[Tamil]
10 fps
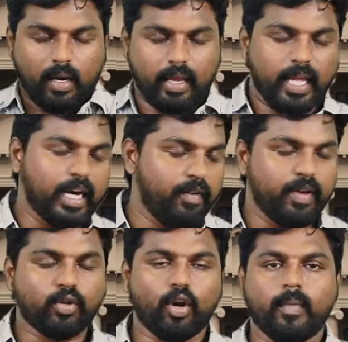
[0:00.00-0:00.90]
நான்
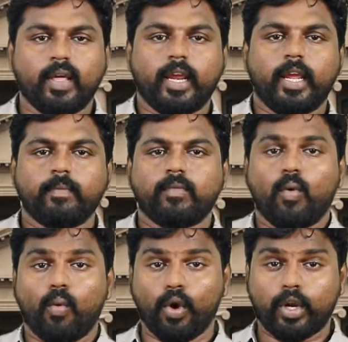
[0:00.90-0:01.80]
ஏற்கனவே சொன்ன மாதிரி
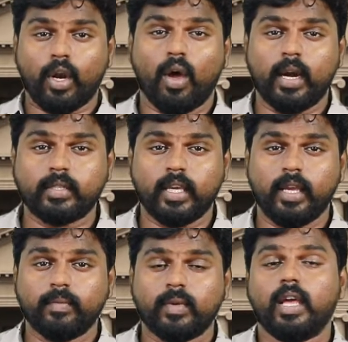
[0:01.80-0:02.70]
ஒரு கிலோ அரிசி
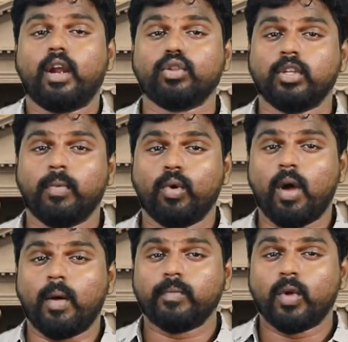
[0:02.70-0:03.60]
இரநூத்தம்பது
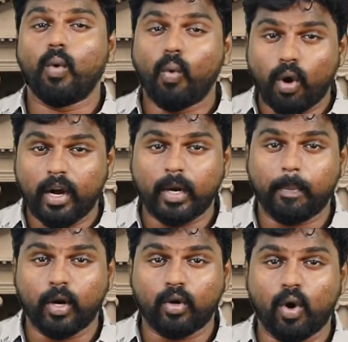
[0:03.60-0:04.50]
ரூபா ஒரு லிட்டர்
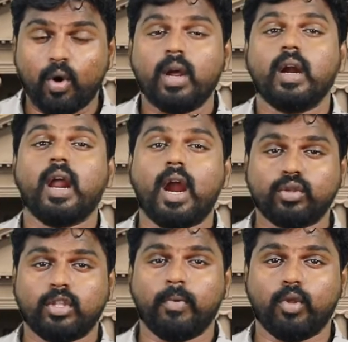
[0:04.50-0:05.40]
பெட்ரோல்
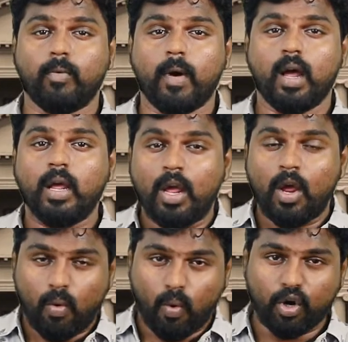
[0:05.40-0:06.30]
நானூற்றம்பது ரூபா
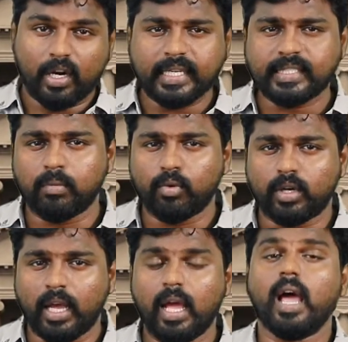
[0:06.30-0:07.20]
ஒரு டசன்
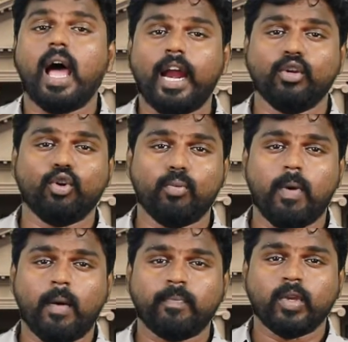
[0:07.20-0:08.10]
முட்டை
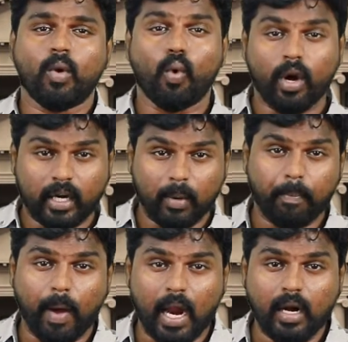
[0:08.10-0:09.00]
ஐநூறுரூபா ஒரு லிட்டர்
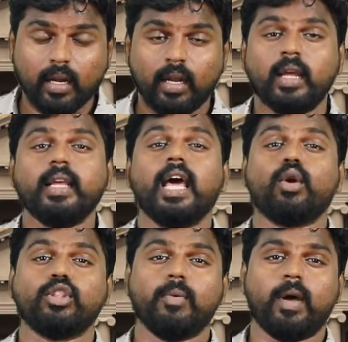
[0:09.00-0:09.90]
பால்
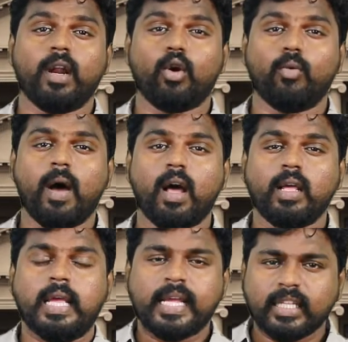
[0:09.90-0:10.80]
இரநூத்தி பதினாறு ரூபா
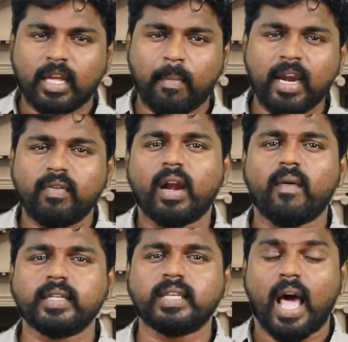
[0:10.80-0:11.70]
இந்த மாதிரி
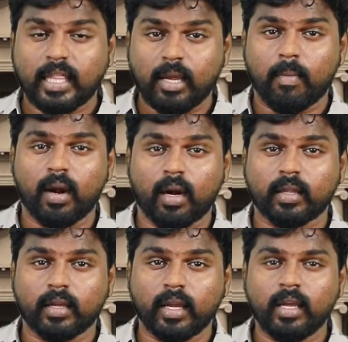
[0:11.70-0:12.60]
விலைவாசிலாம் அதிகமாக
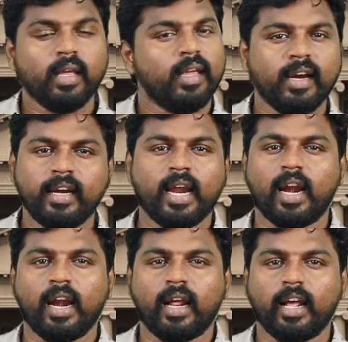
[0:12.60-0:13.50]
இருக்கிறது
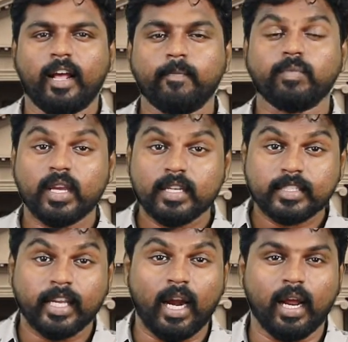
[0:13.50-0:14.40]
இந்தியாவில் இல்லைங்க
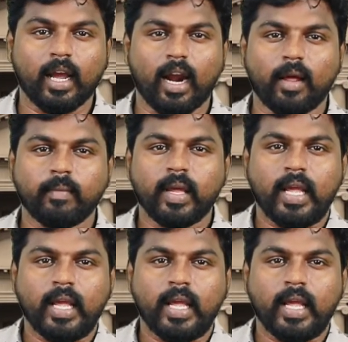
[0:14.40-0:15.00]
ஸ்ரீலங்காவில்